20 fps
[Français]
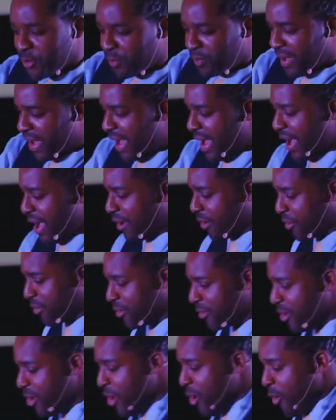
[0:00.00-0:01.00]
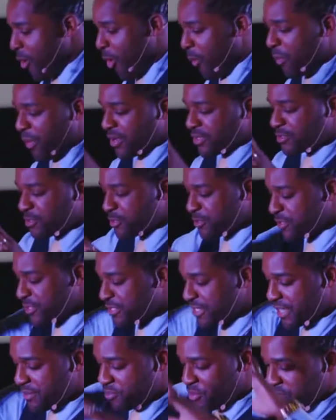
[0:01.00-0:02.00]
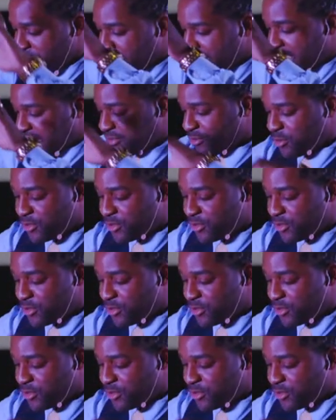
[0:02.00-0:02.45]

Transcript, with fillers: part, euh, on pense que ce serait peut-être